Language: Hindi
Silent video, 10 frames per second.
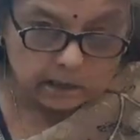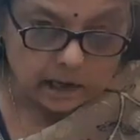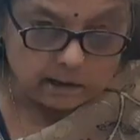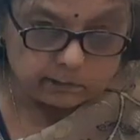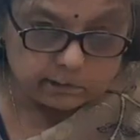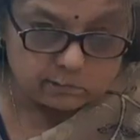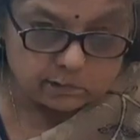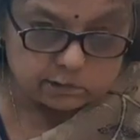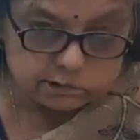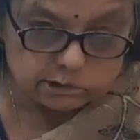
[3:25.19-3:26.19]
काम और
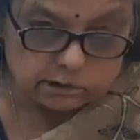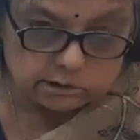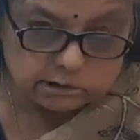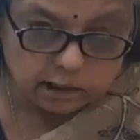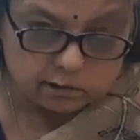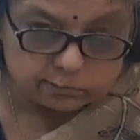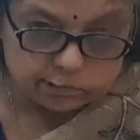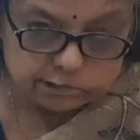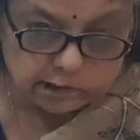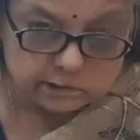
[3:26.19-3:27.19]
मोक्ष इन चारों
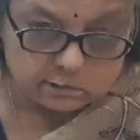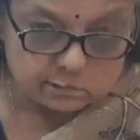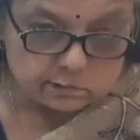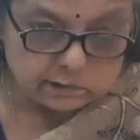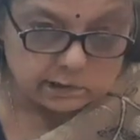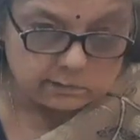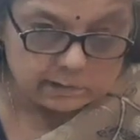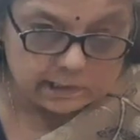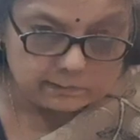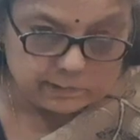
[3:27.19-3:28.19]
पुरुषार्थों को देने
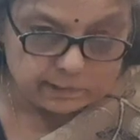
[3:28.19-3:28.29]
वाला